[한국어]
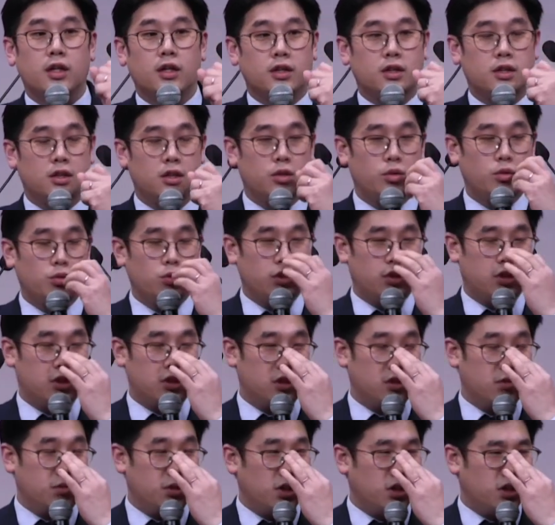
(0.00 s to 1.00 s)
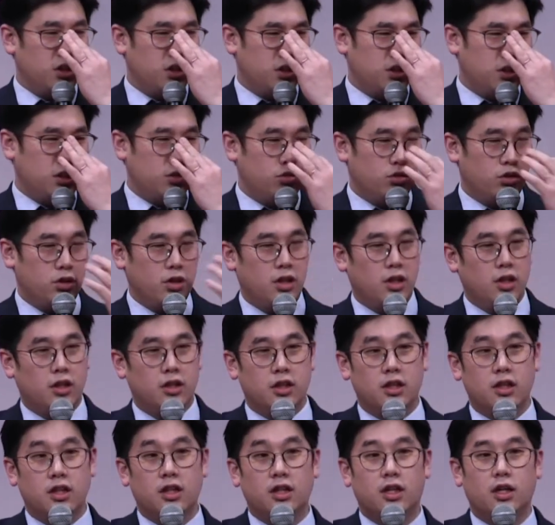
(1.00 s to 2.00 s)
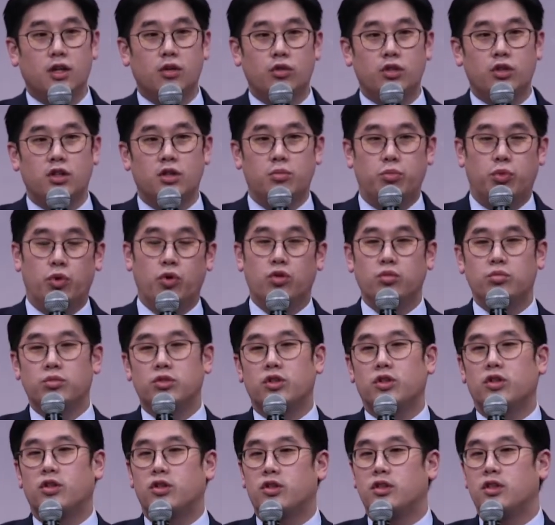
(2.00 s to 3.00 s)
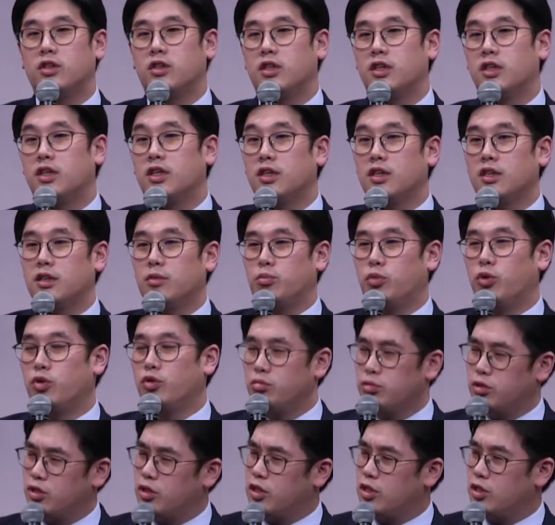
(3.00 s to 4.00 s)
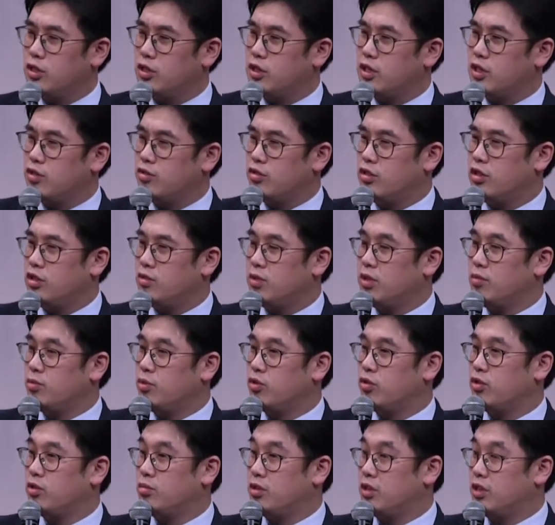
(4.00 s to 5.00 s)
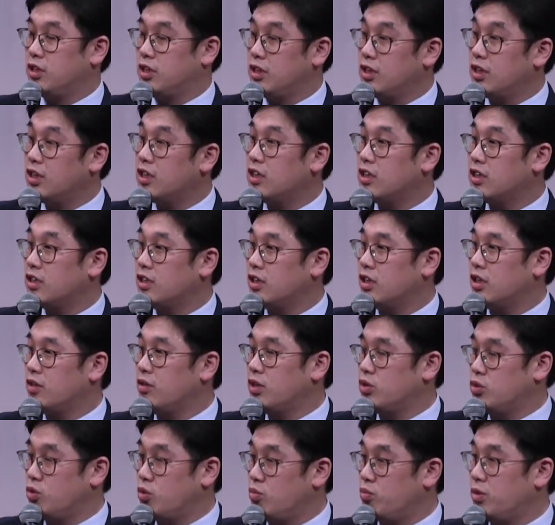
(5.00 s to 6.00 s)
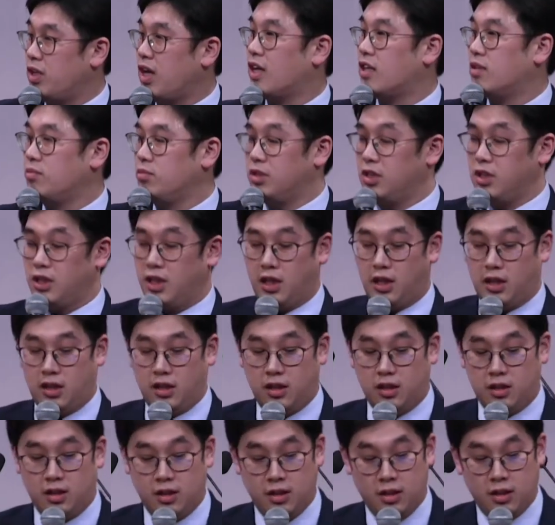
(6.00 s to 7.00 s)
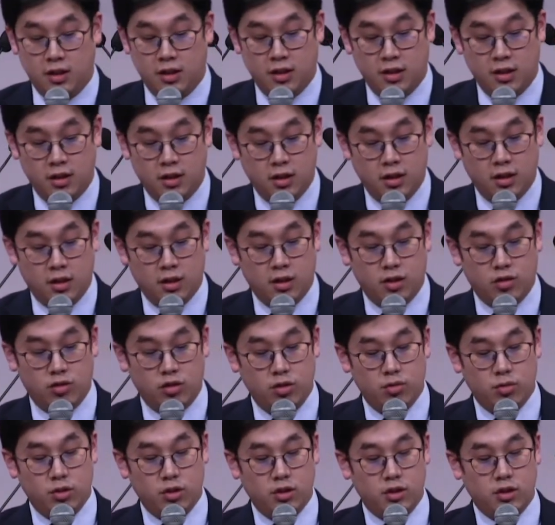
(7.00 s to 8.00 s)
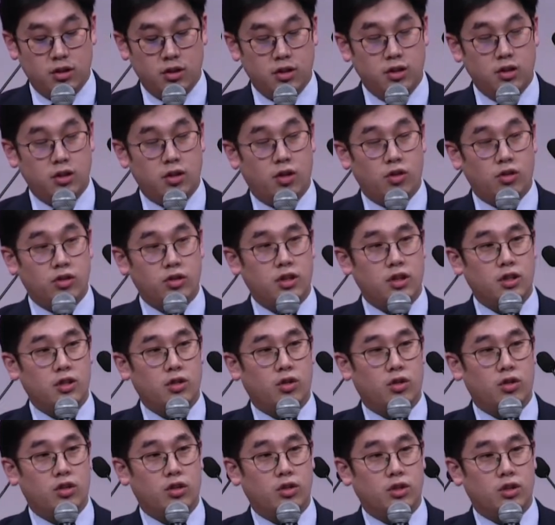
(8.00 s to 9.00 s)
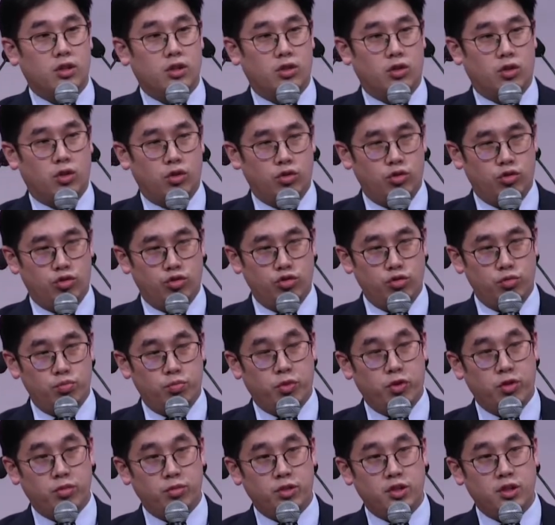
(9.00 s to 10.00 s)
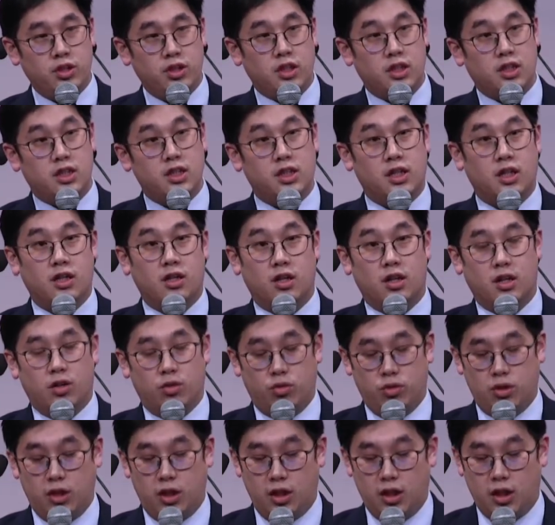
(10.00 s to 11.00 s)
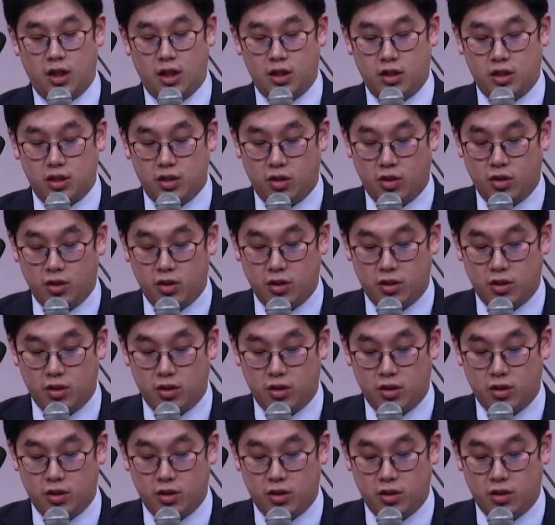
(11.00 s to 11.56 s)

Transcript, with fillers: 그리고 지금까지 우리가 생각하고 있는 복음서를 생각해서 복음서에서 예수님의 모습을 생각했을 때와 좀 다릅니다. 예수님은 그 영생을 얻기 위해서 너는 율법을 지키라라고 얘기하죠.